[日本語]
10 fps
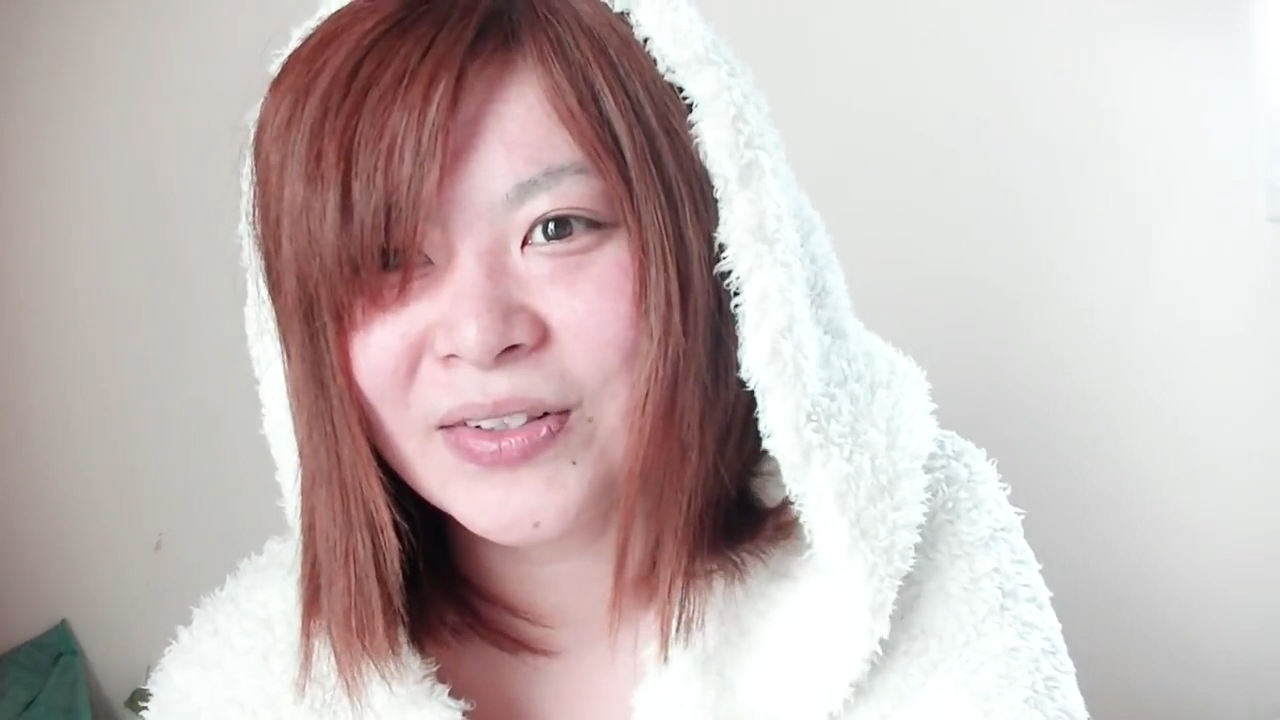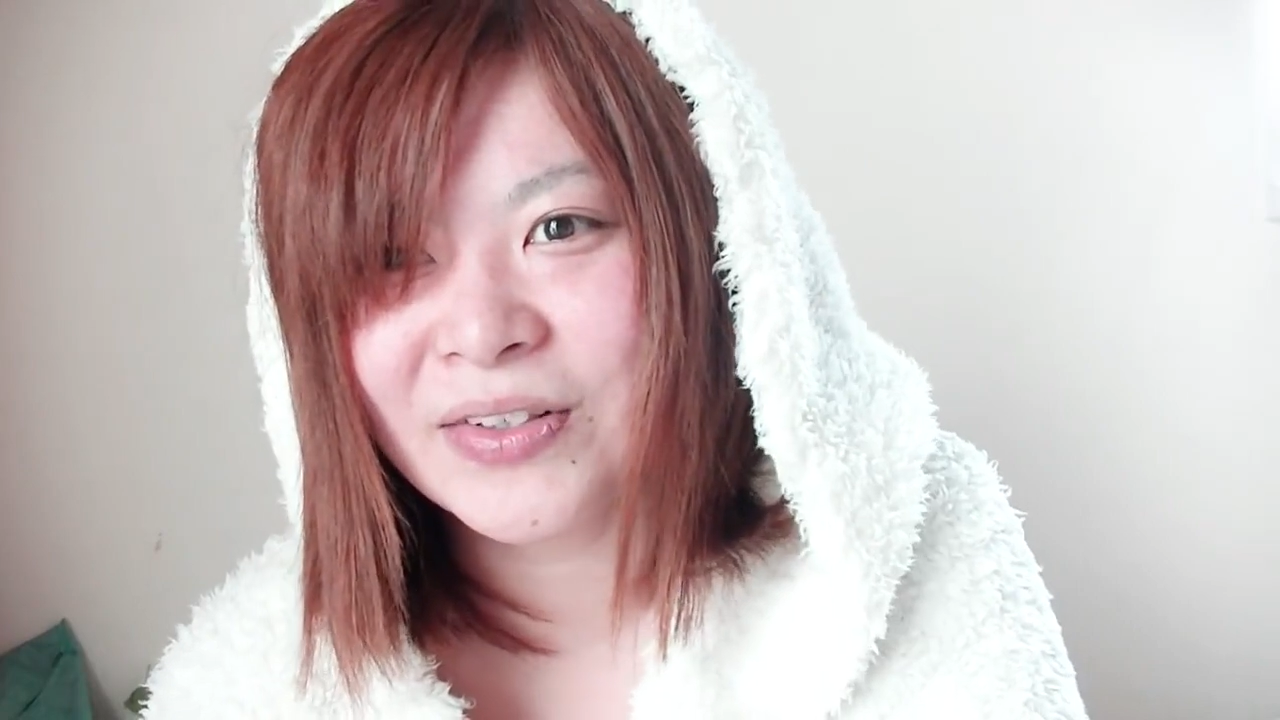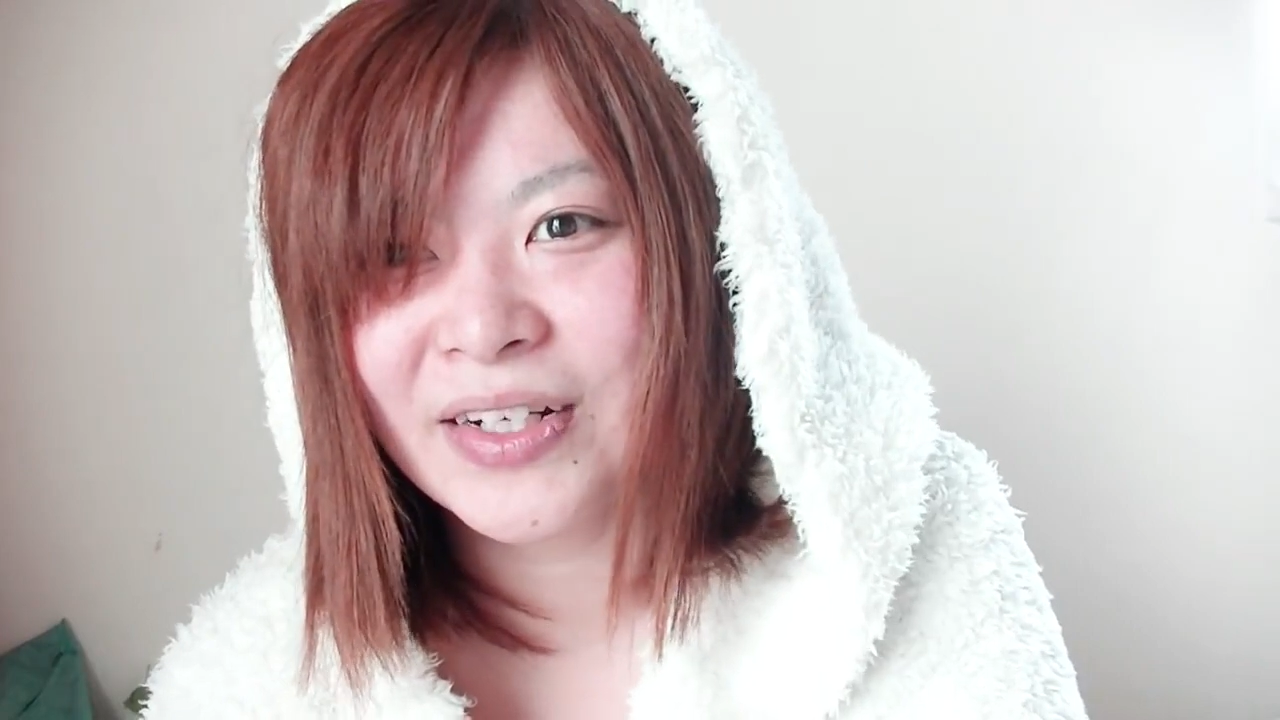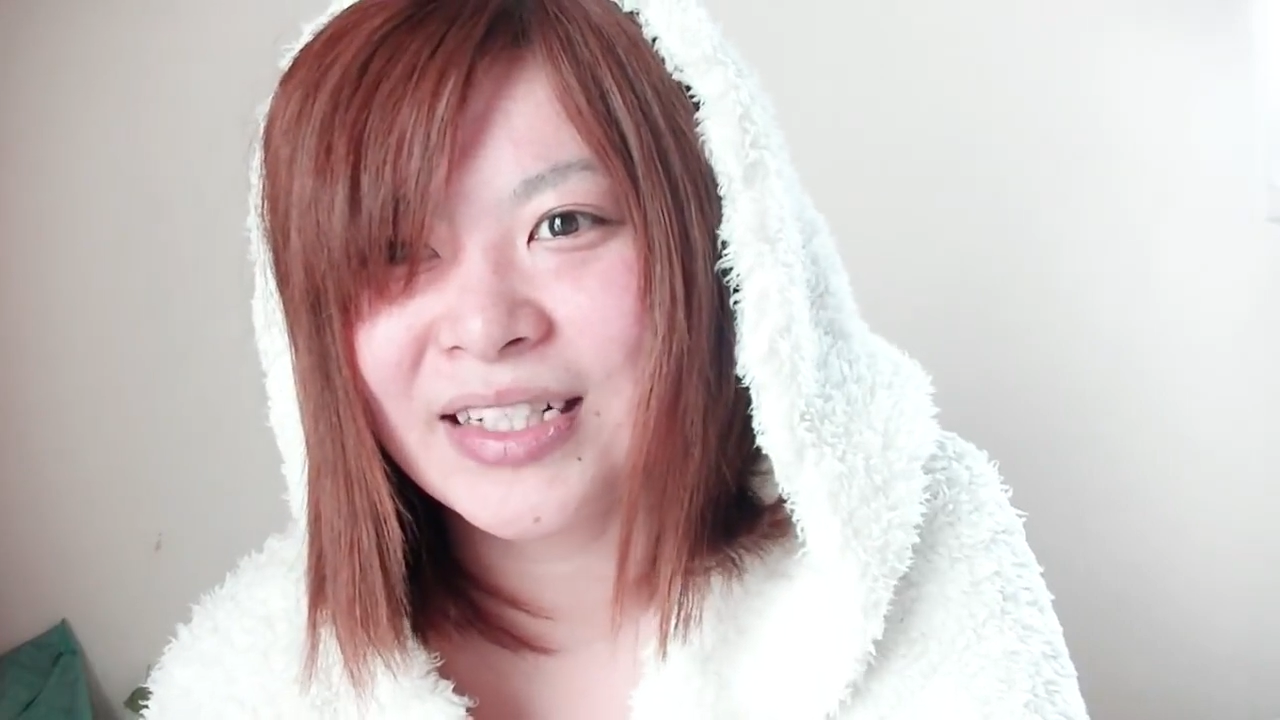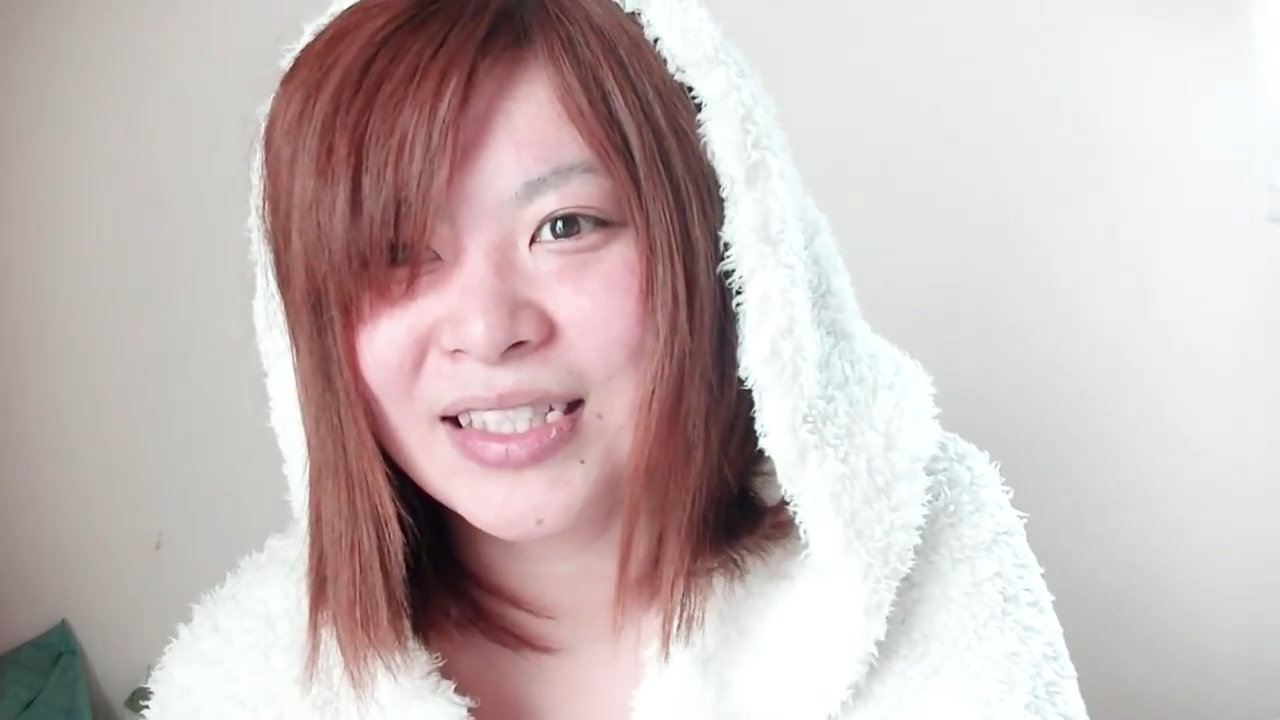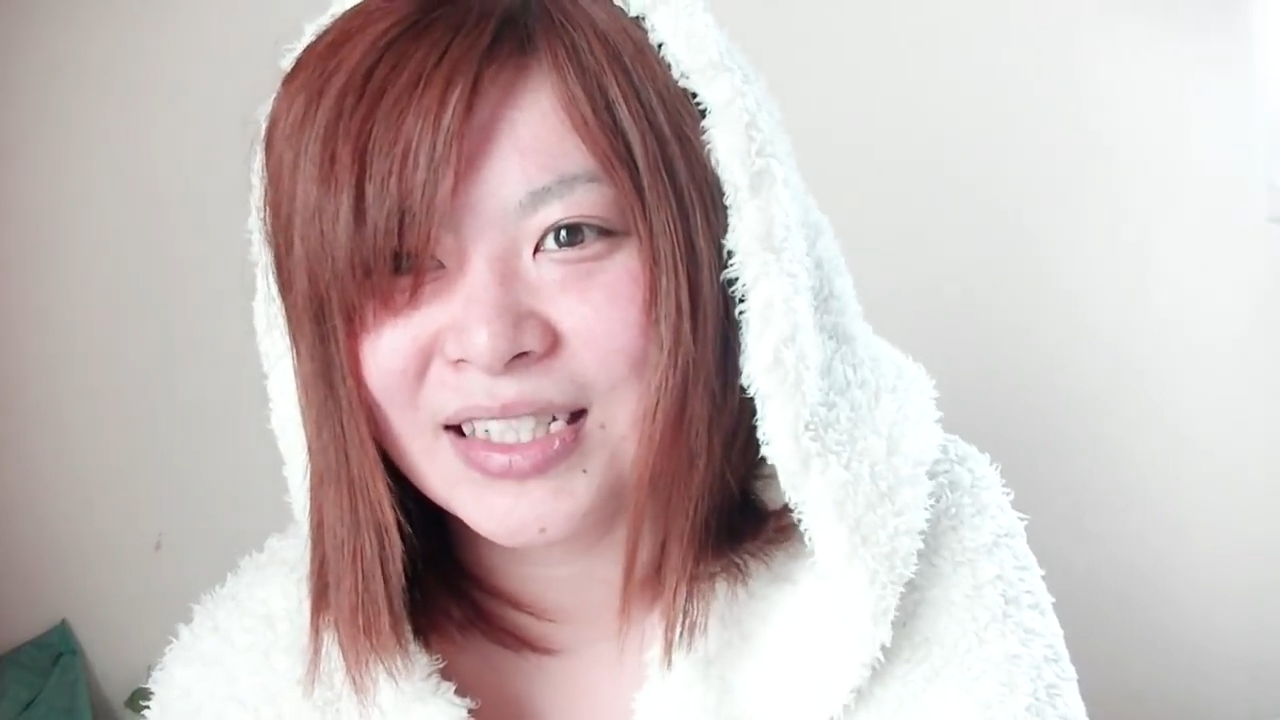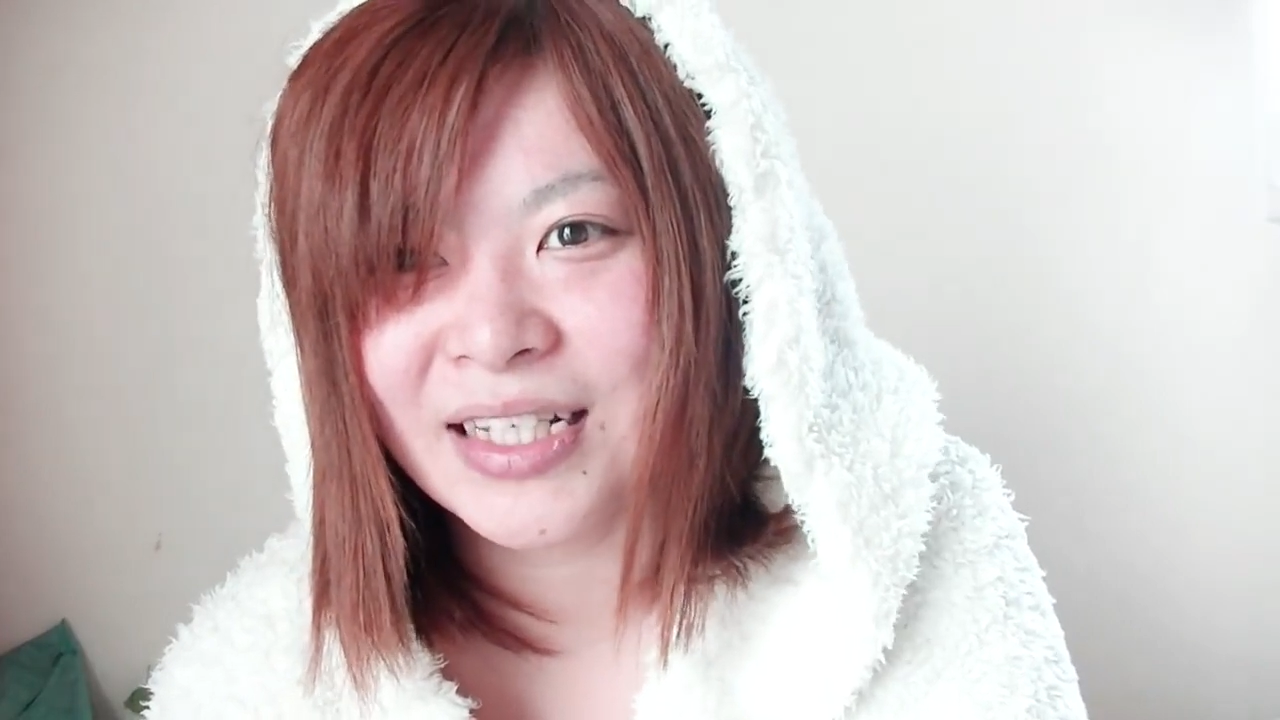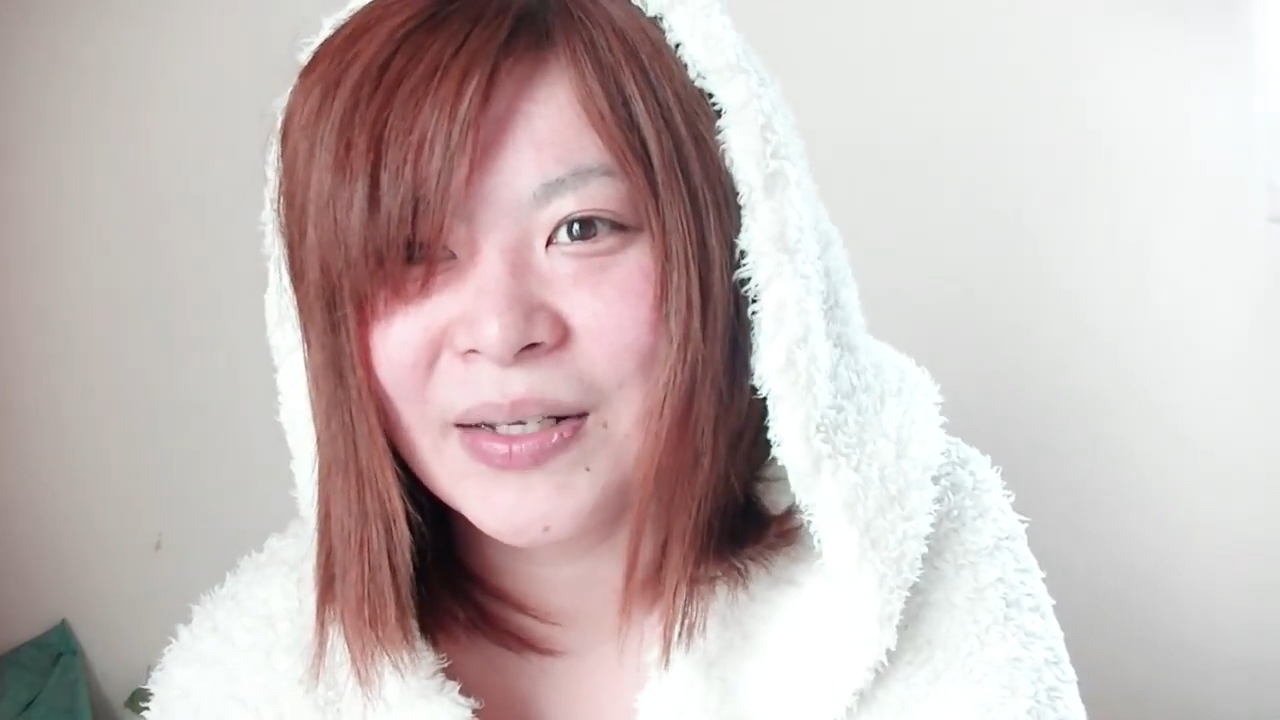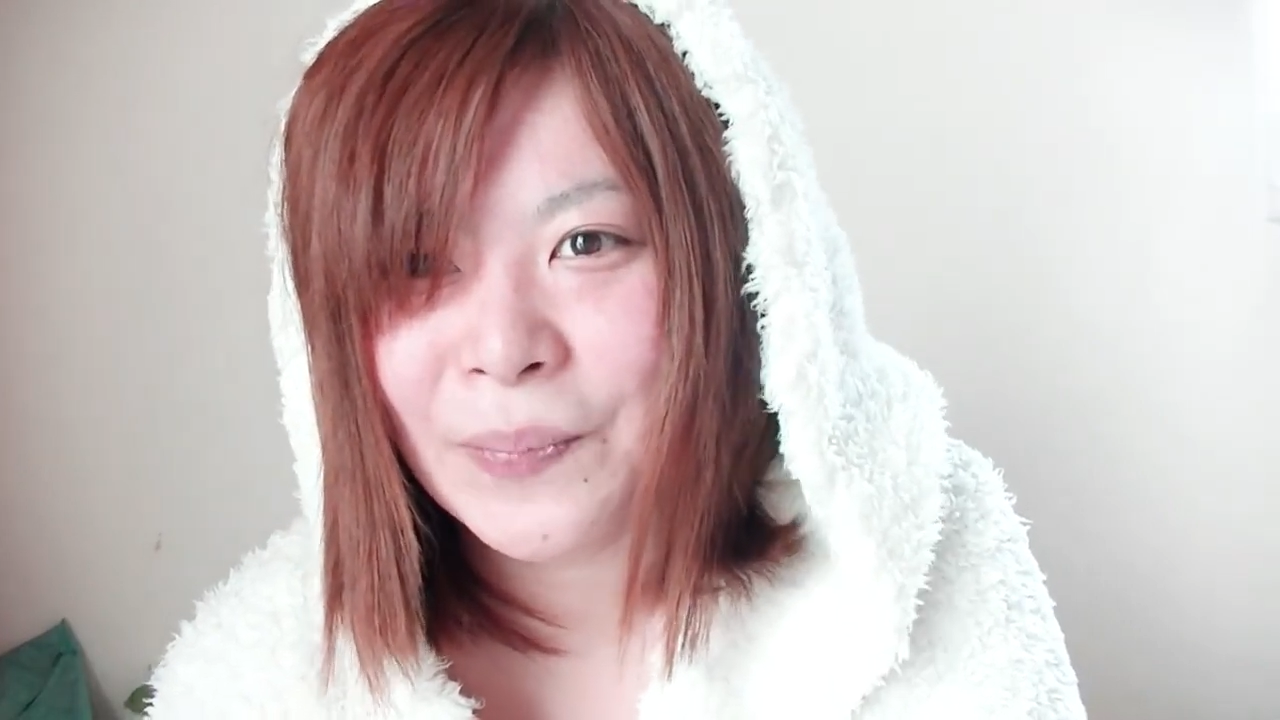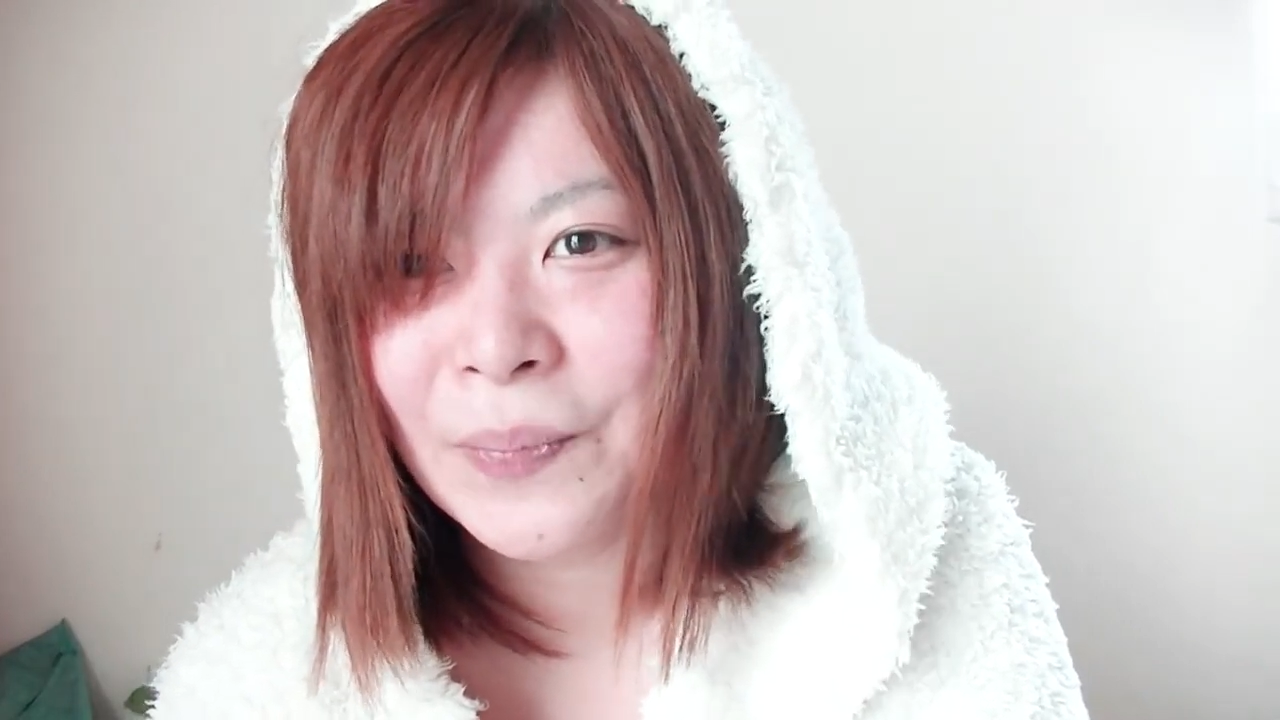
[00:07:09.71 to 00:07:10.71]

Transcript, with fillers: 黒歴史